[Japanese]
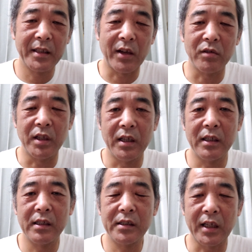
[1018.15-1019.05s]
なので、
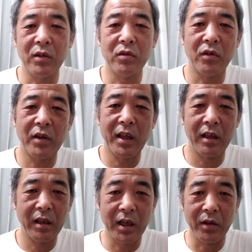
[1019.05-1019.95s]
先ほどのね、
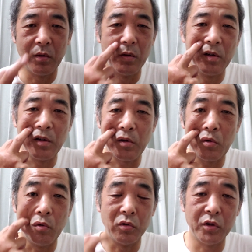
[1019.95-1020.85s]
あの、
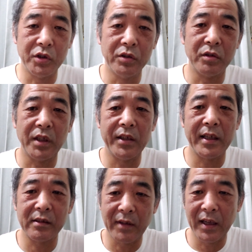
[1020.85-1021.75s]
国道きゅう号線の
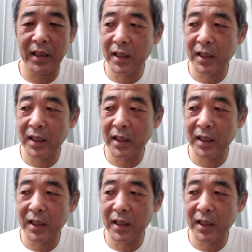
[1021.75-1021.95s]
やつは